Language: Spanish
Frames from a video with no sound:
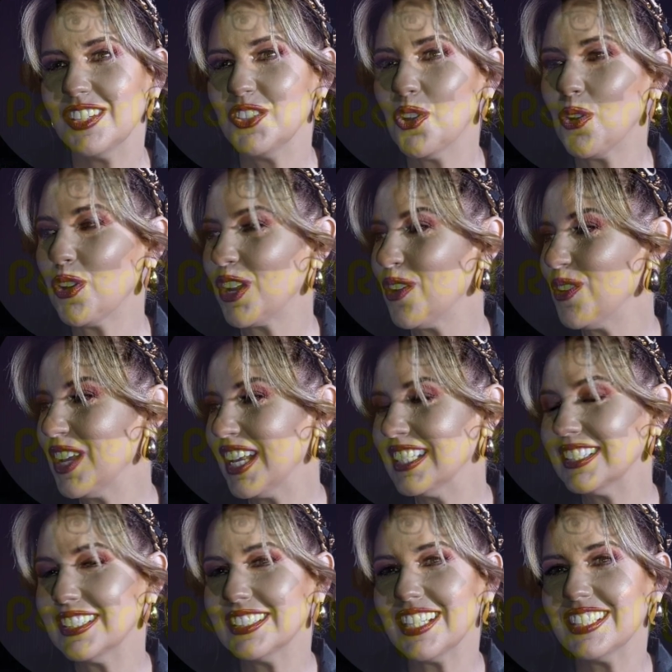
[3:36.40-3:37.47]
Yo creo
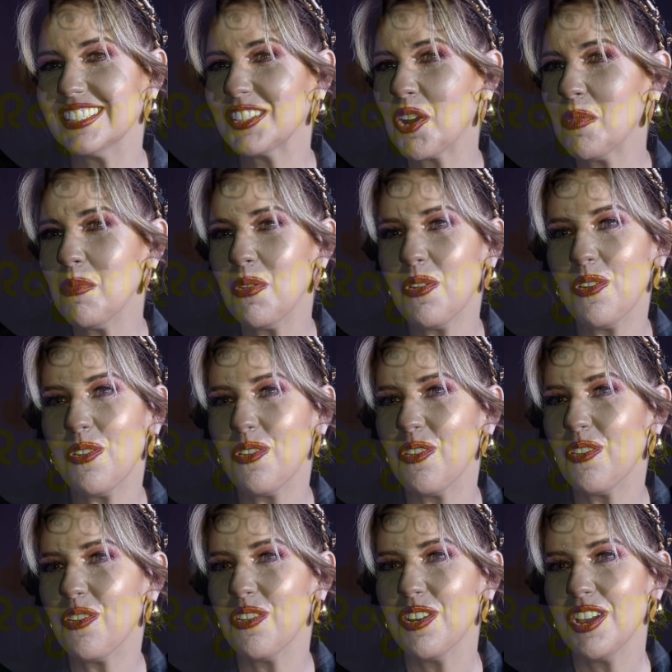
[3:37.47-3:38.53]
que es, es
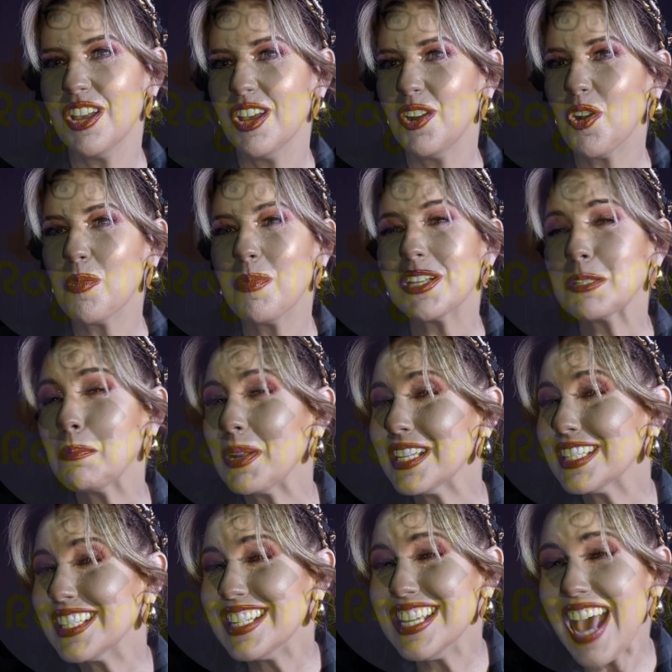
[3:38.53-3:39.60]
como lo más
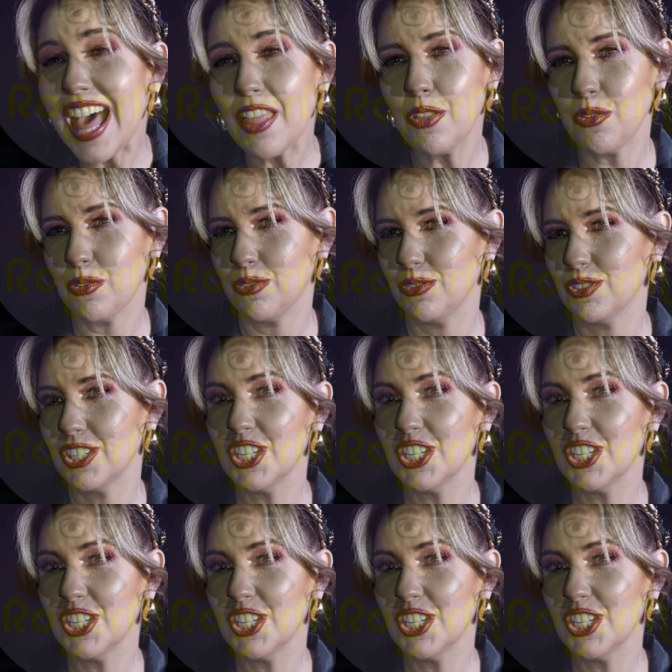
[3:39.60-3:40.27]
preciado.